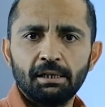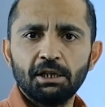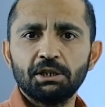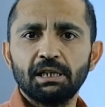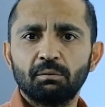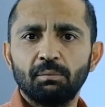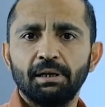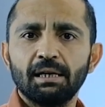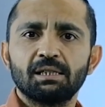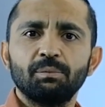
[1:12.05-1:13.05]
işletmeye
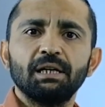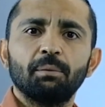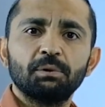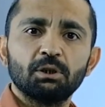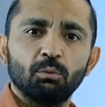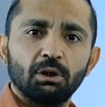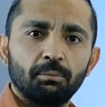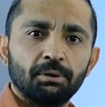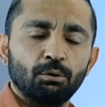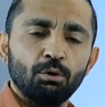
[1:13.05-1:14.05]
nasıl bir yaptırım olabilir?